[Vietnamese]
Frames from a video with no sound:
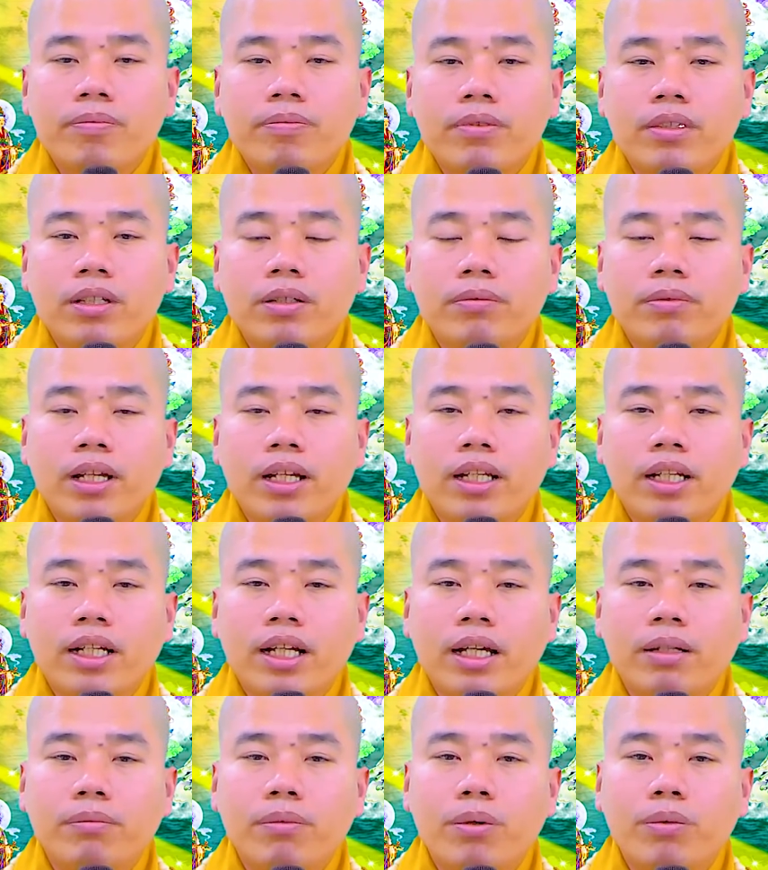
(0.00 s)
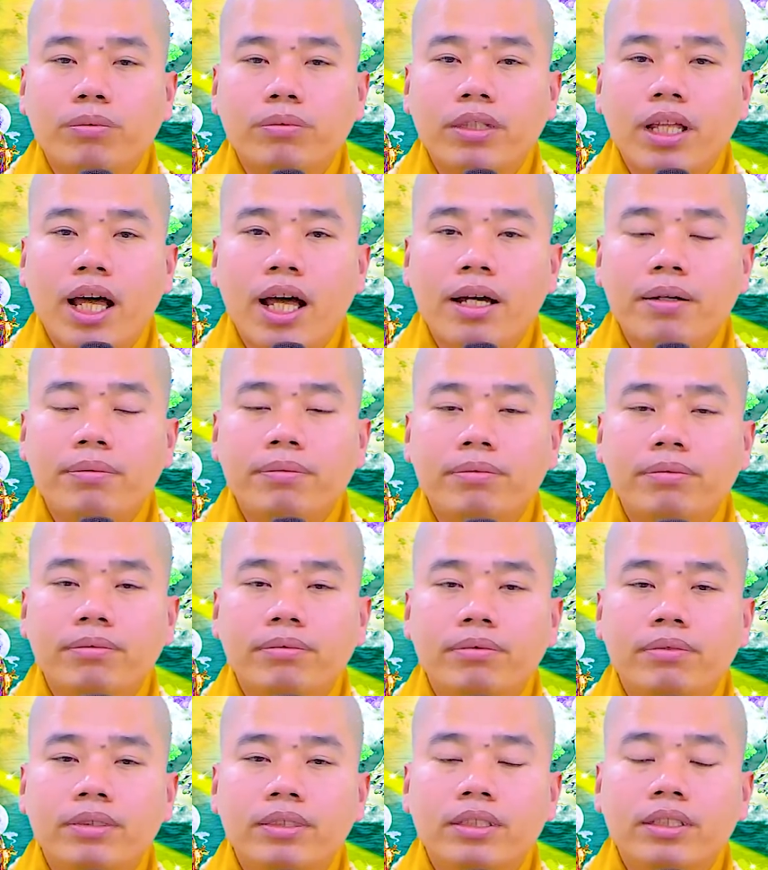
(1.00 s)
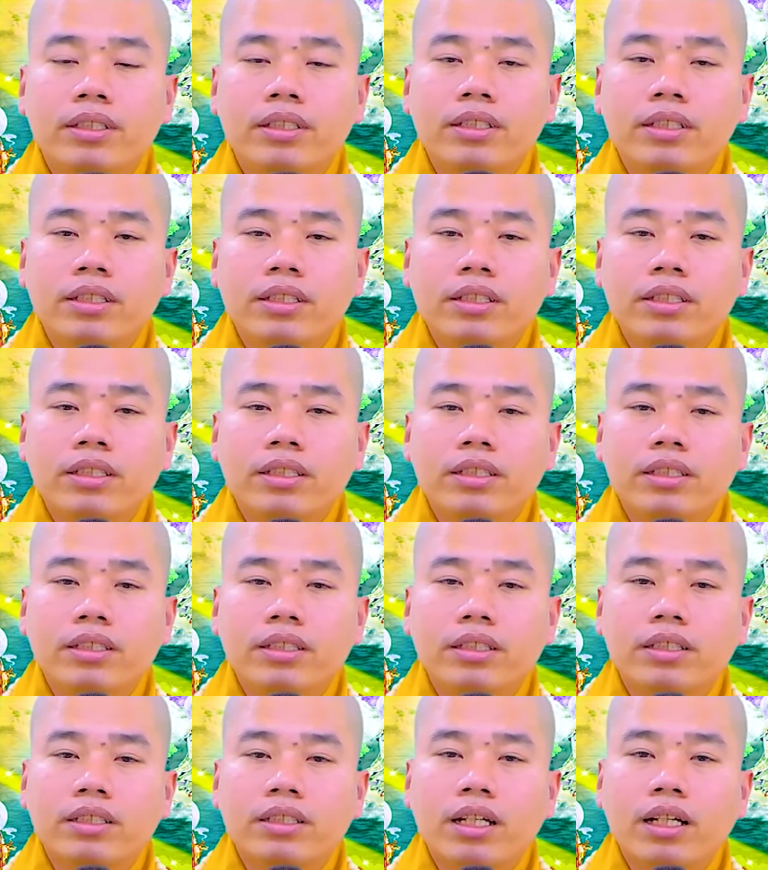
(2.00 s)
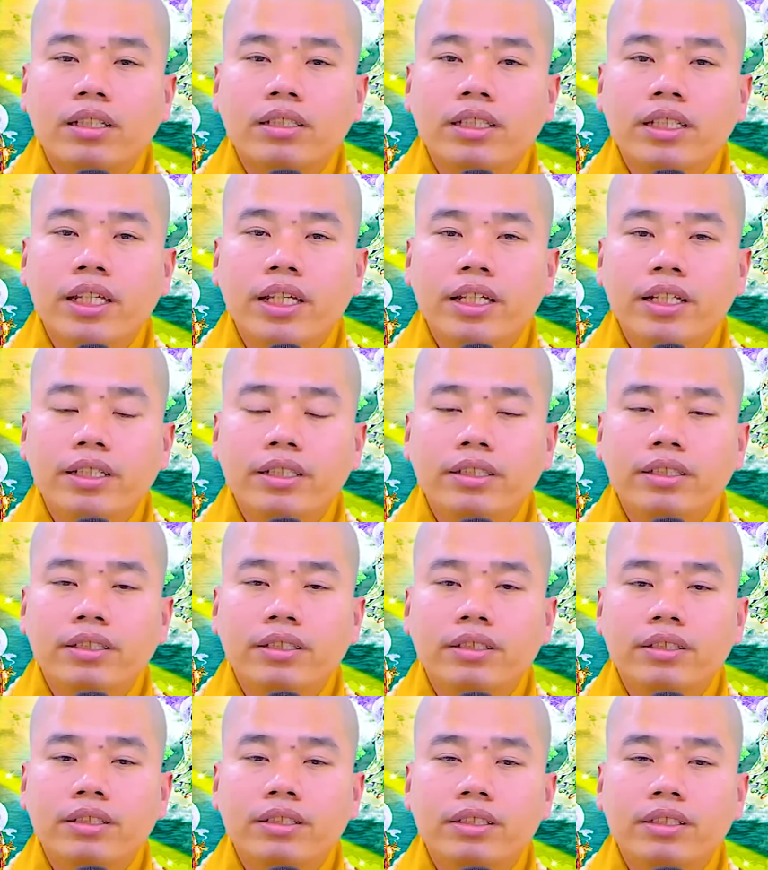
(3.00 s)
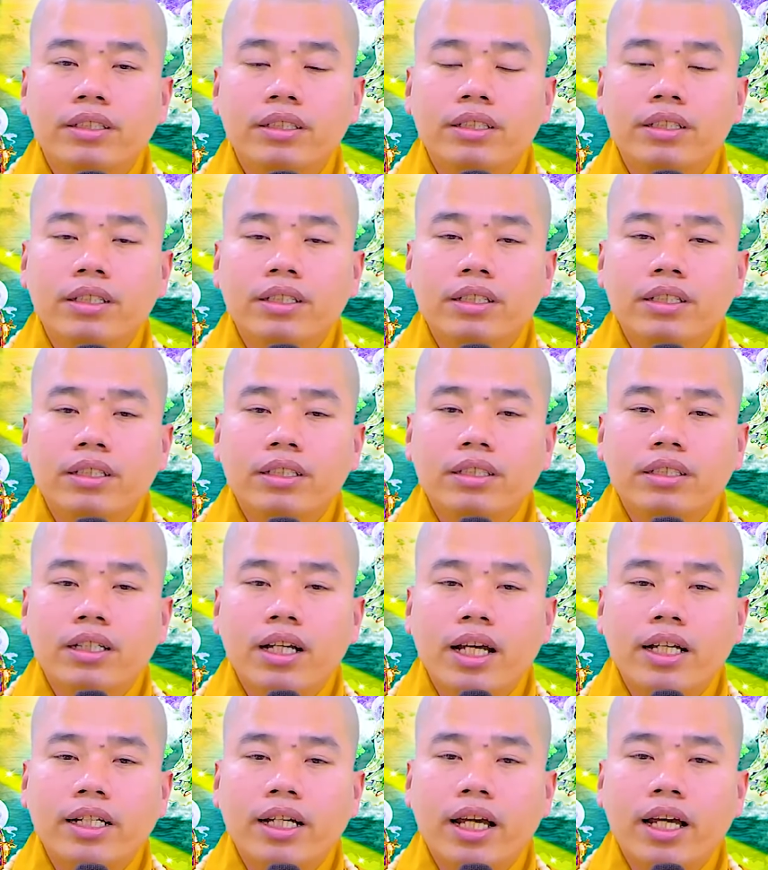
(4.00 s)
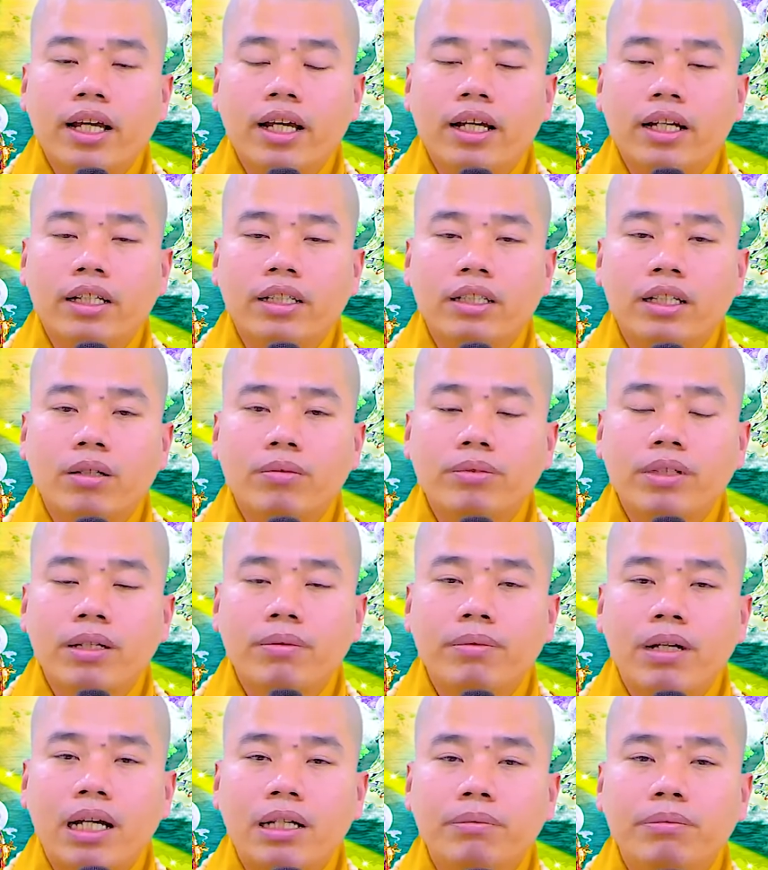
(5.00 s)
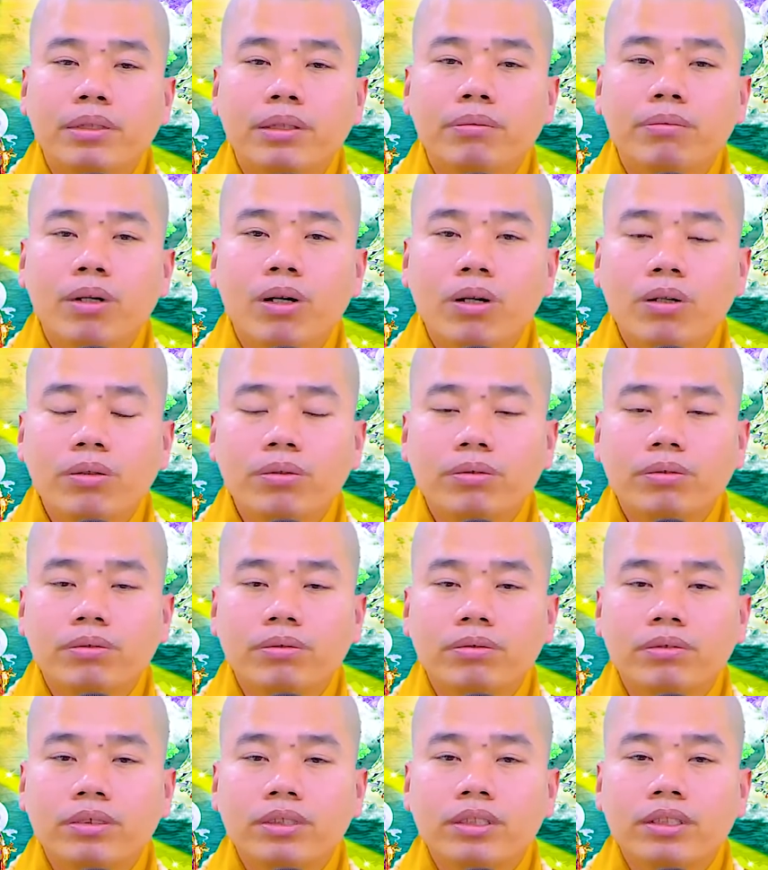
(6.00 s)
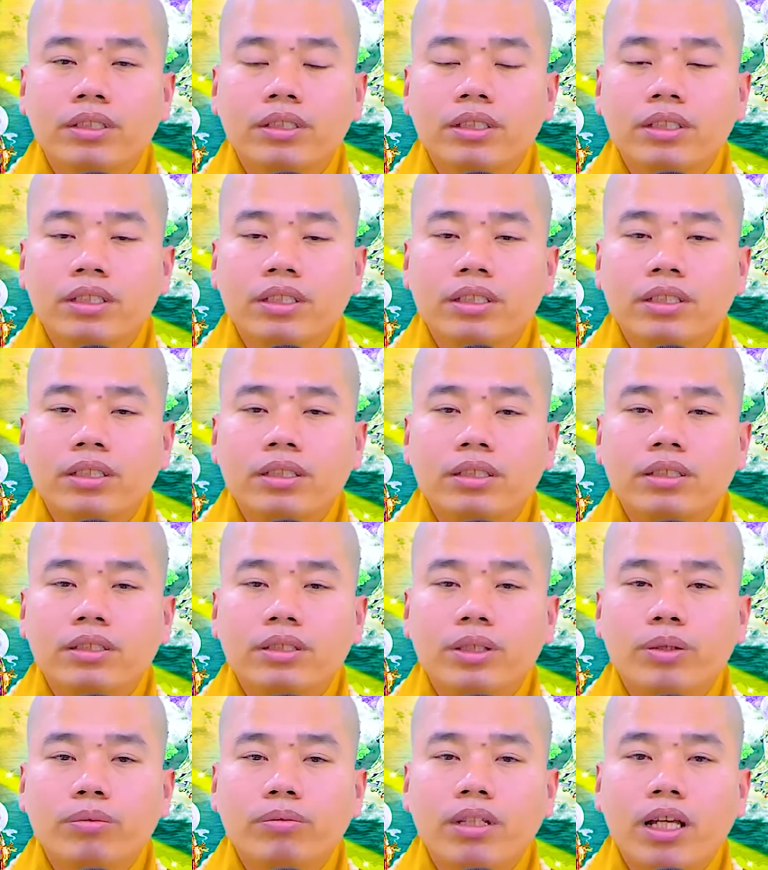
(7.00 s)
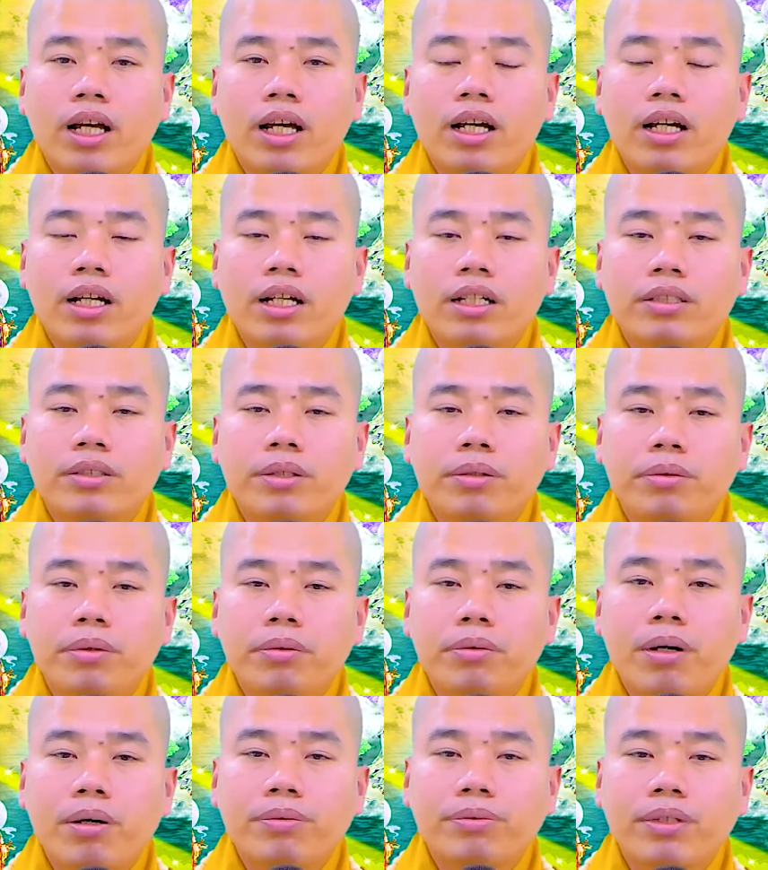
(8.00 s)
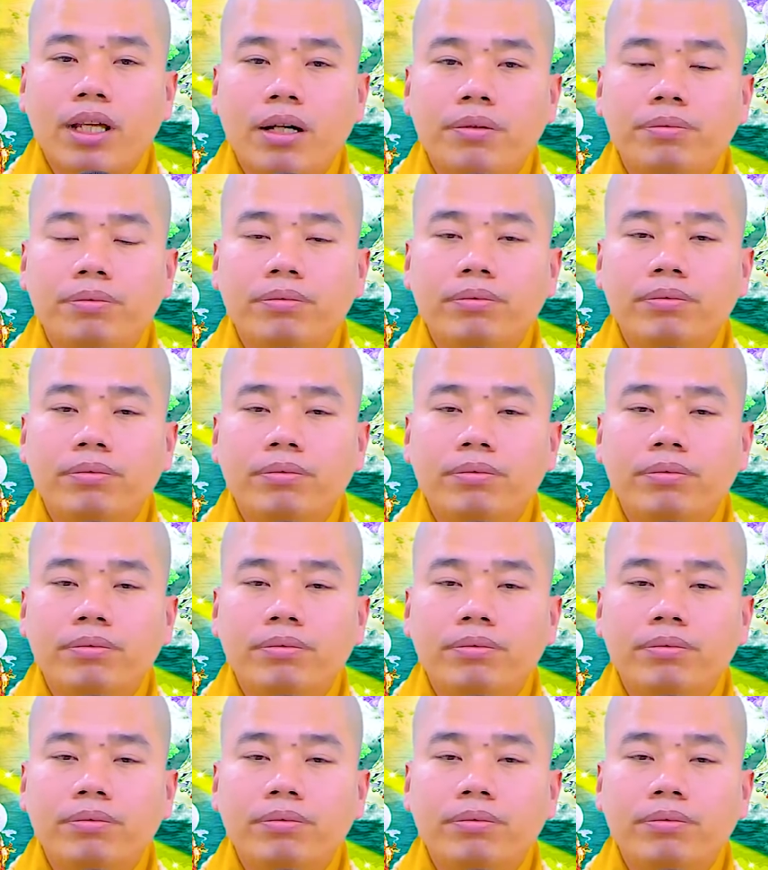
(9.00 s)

Hôm nay là ngày mùng 8 à, tháng Giêng 2021. Chúng ta tiếp tục học tập